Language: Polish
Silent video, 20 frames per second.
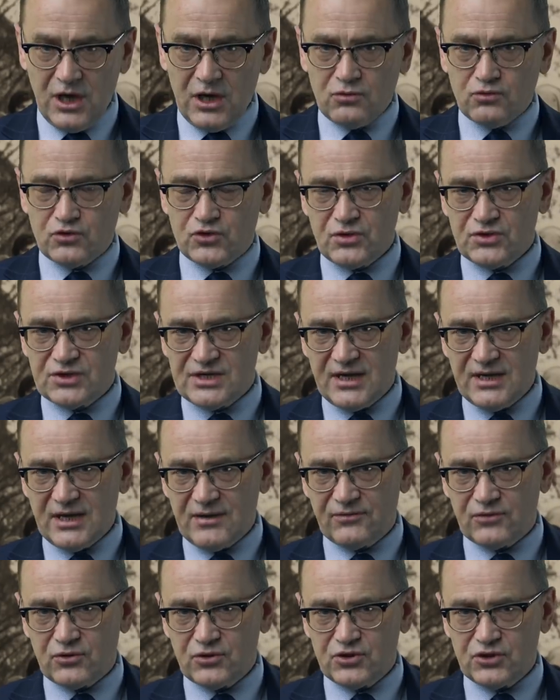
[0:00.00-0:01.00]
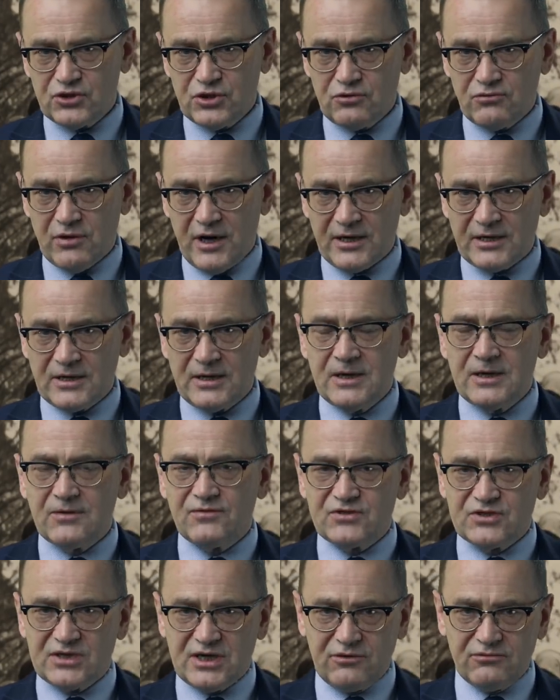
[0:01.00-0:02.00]
urządzana w kościołach w
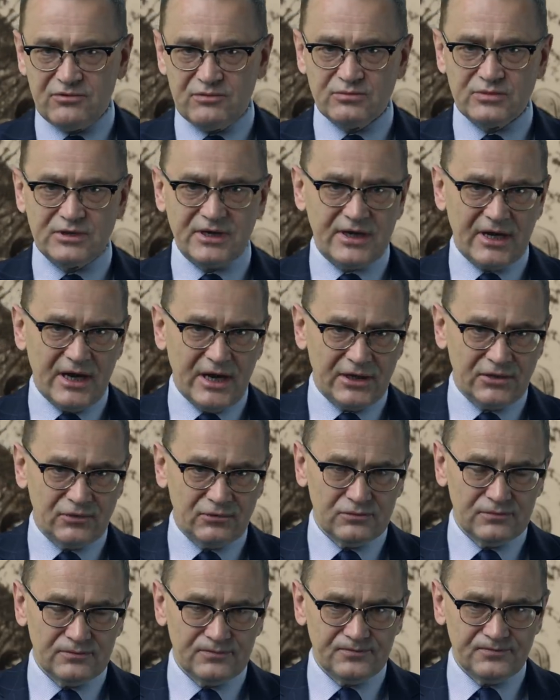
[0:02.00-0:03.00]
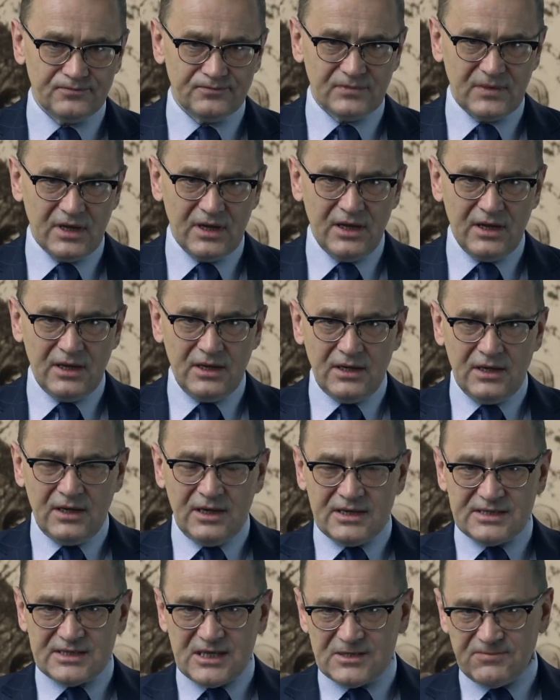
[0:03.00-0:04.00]
całym kraju.
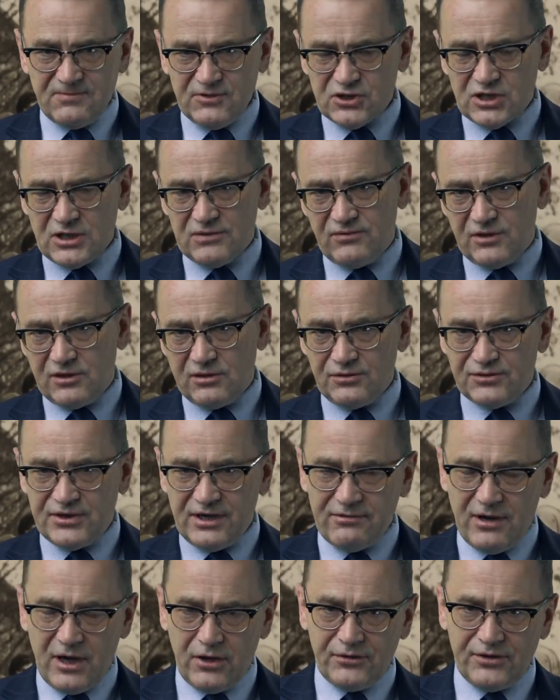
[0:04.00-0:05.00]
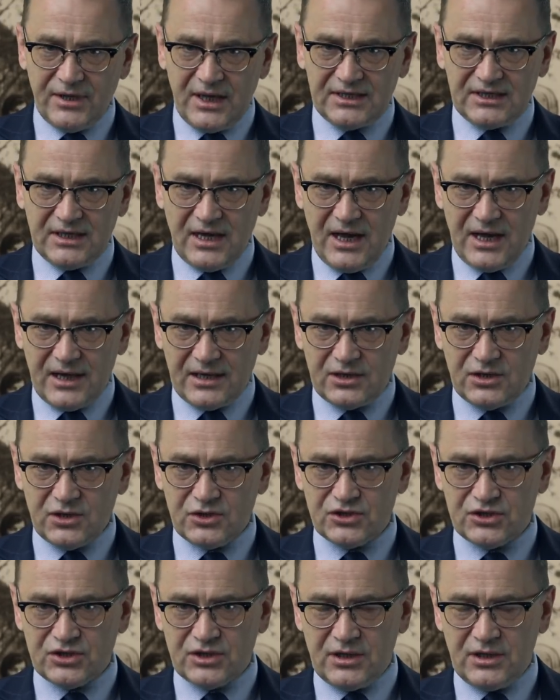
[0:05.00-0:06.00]
Zazwyczaj wyglądała ona tak,
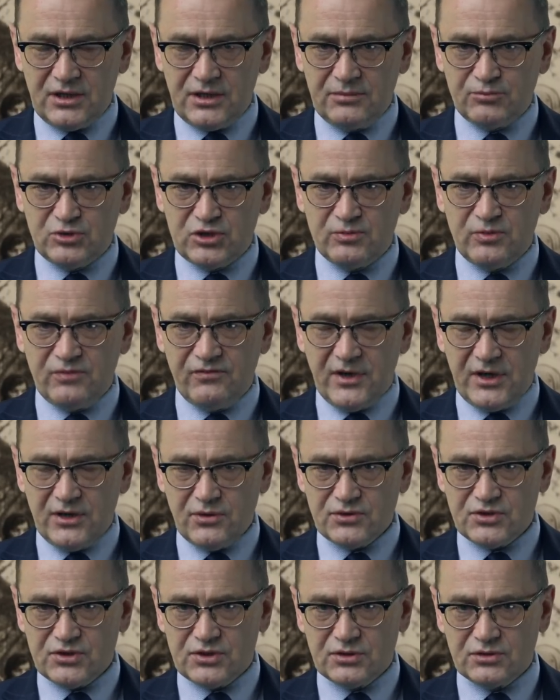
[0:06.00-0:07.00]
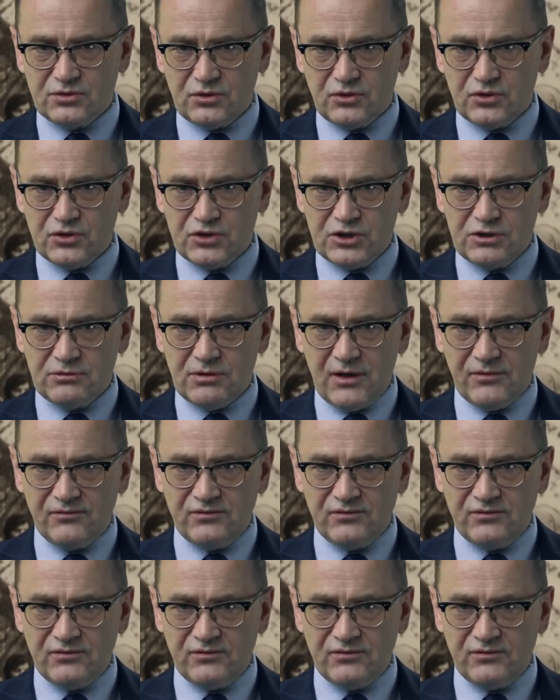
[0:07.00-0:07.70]
że przybywający do kościoła